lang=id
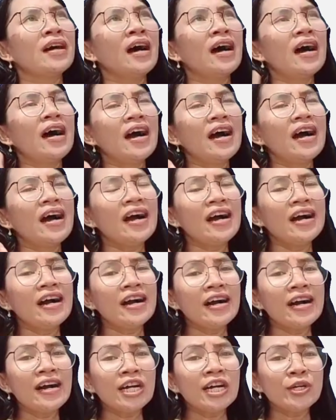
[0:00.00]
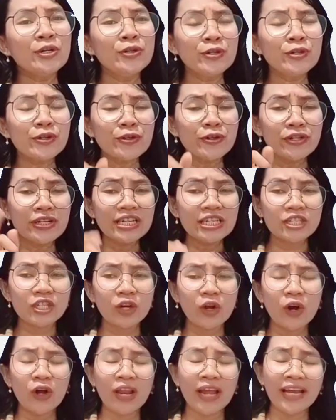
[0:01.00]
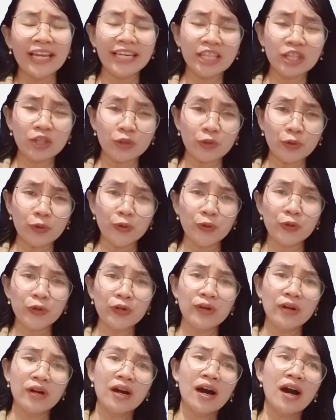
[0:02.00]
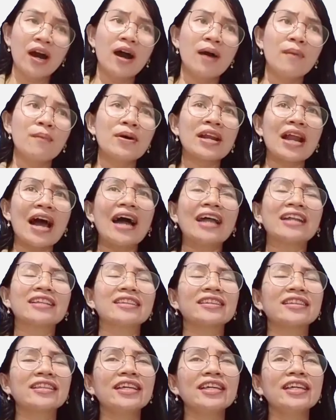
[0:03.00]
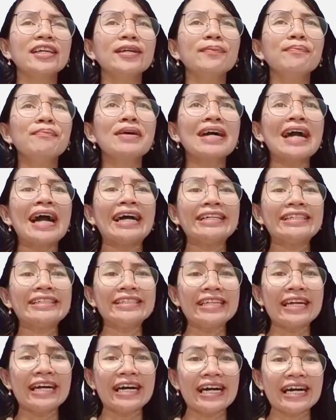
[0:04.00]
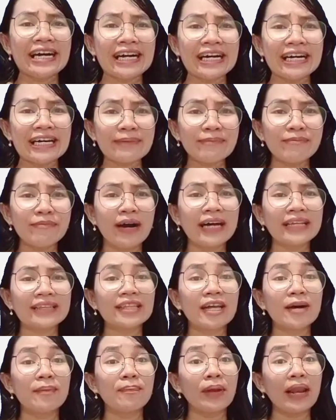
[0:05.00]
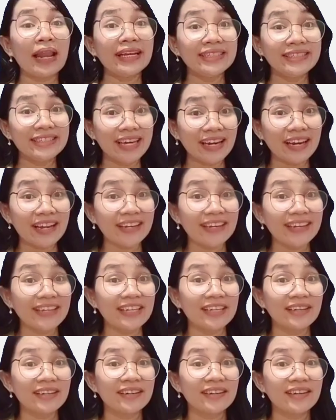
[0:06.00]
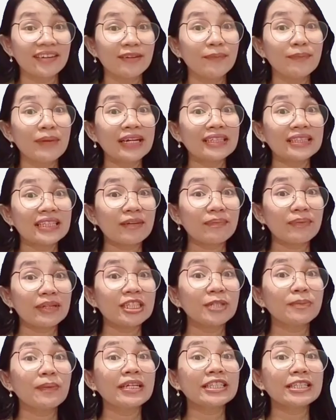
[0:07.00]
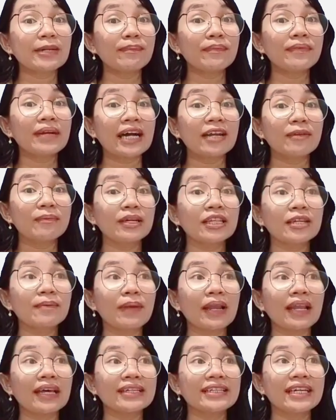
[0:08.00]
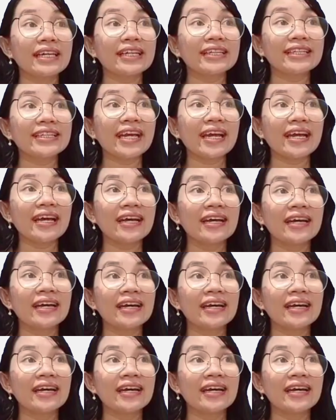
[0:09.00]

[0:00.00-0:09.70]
uh, guru di sekolah itu berarti mengajar mata pelajaran nih. Banyak macam-macam kan mata pelajarannya.